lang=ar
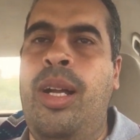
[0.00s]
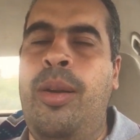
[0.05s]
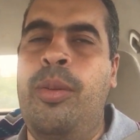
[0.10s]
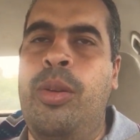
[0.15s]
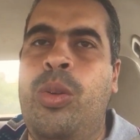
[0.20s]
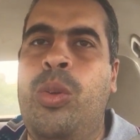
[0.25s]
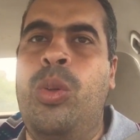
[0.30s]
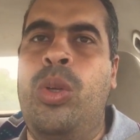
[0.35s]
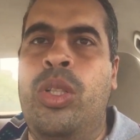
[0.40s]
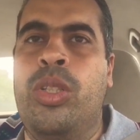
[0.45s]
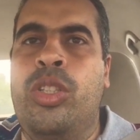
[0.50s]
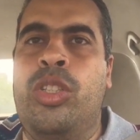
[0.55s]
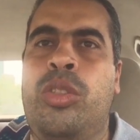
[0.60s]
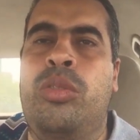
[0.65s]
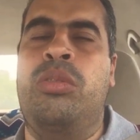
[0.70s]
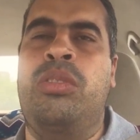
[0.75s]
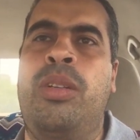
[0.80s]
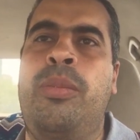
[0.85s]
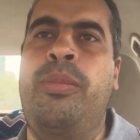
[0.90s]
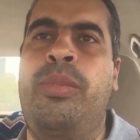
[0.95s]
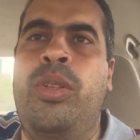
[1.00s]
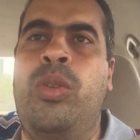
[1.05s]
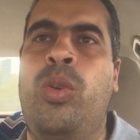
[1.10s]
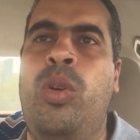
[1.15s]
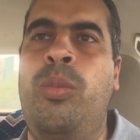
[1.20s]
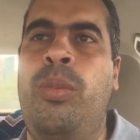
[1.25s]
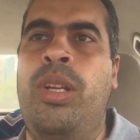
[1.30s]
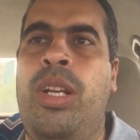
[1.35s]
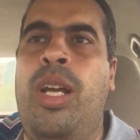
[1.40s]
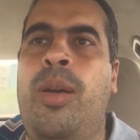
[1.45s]
عملوا 11 سبتمبر
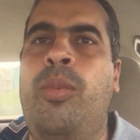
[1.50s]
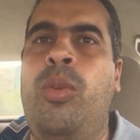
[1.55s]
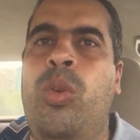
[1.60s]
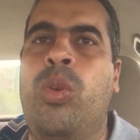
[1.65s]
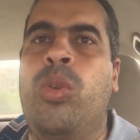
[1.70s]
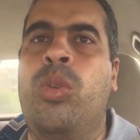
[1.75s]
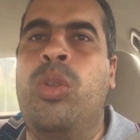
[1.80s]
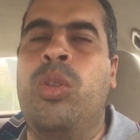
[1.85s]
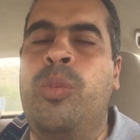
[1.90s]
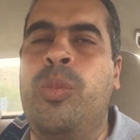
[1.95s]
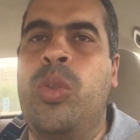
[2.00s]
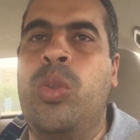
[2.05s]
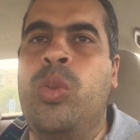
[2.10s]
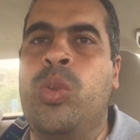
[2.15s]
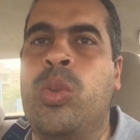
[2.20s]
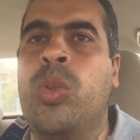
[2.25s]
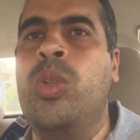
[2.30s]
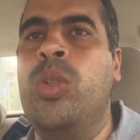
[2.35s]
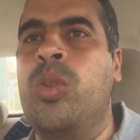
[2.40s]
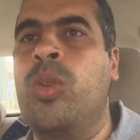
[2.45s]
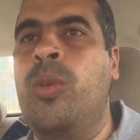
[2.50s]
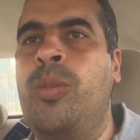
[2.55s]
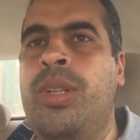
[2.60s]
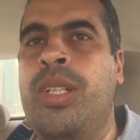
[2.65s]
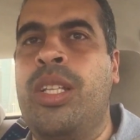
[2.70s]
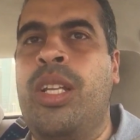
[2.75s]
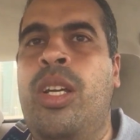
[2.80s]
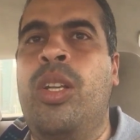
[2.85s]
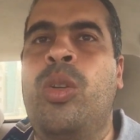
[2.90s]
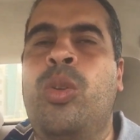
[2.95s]
وهم اللي عملوا خرم الاوزون هم
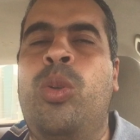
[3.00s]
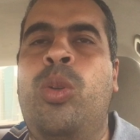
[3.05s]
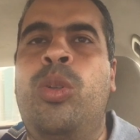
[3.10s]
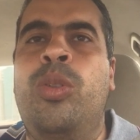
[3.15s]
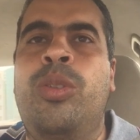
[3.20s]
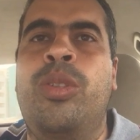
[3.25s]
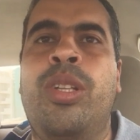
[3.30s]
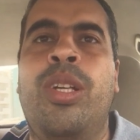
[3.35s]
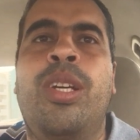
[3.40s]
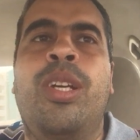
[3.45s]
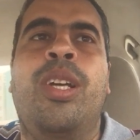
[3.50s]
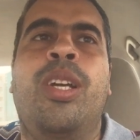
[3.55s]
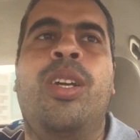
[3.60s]
اللي دخلوا الجن